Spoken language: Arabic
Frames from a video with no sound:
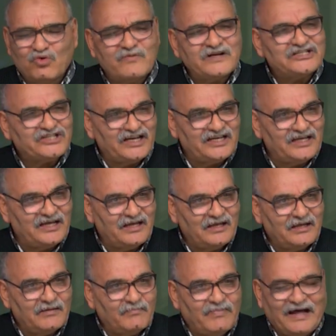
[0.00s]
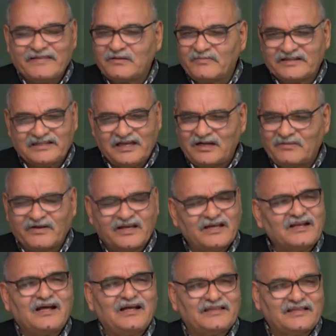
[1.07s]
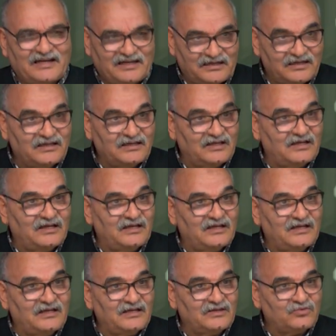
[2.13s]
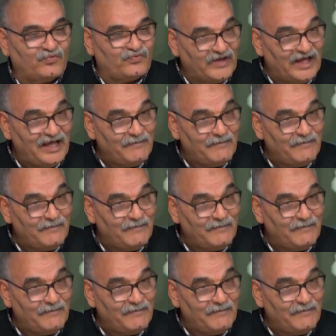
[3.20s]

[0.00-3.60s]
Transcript: الجايه بعض المطالب غير قادرة أن توفاه